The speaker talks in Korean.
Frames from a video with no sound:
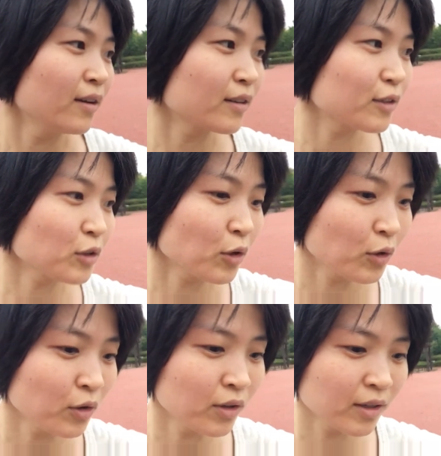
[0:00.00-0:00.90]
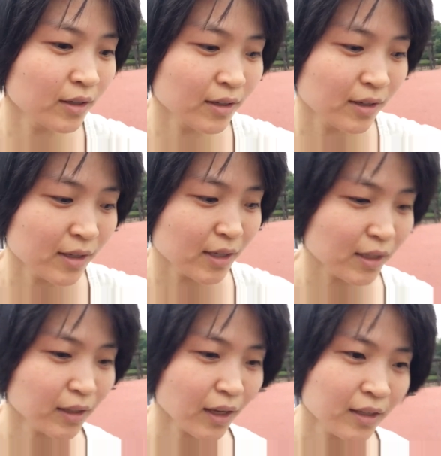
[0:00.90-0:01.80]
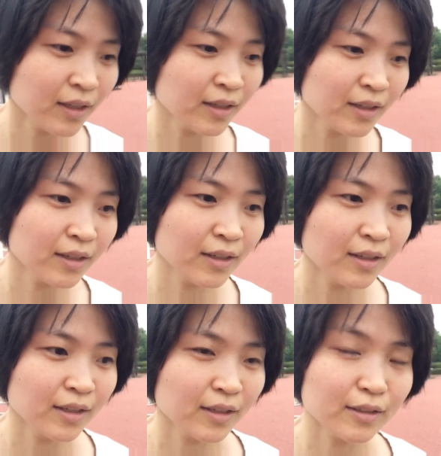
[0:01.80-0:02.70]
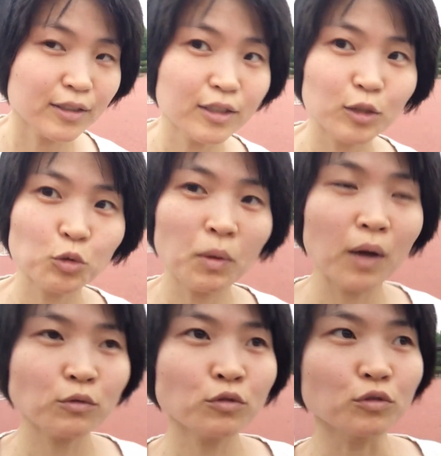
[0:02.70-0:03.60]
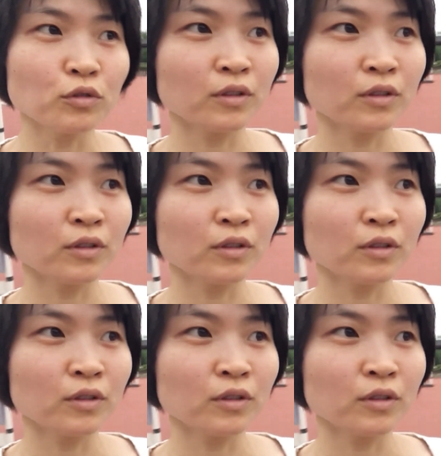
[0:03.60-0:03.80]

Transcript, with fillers: 그래서 일단 글쓰기 좀 하고